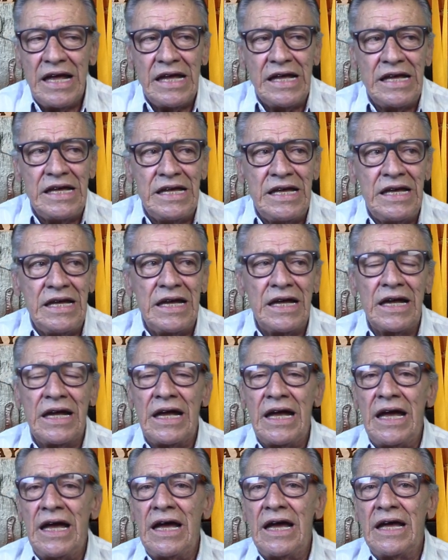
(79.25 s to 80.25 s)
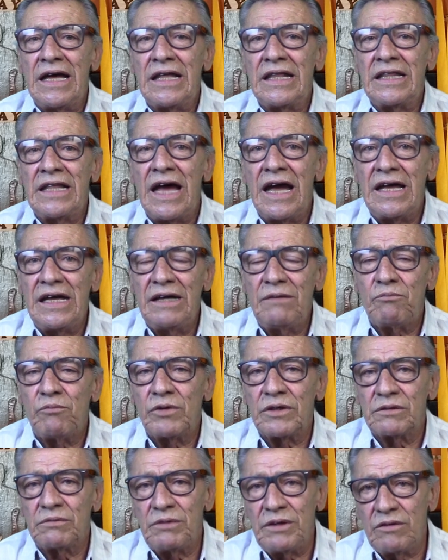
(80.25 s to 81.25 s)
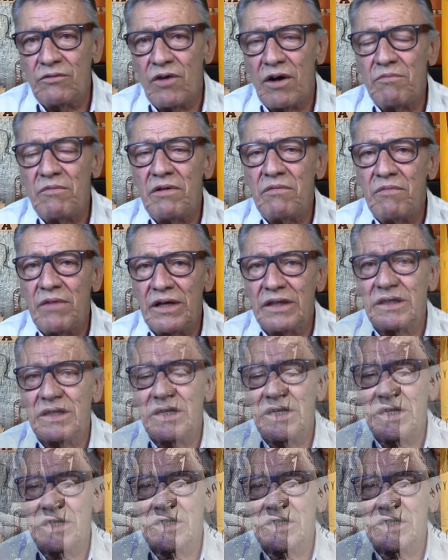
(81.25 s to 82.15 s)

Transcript: y eh, de ahí pues vino a mi mente en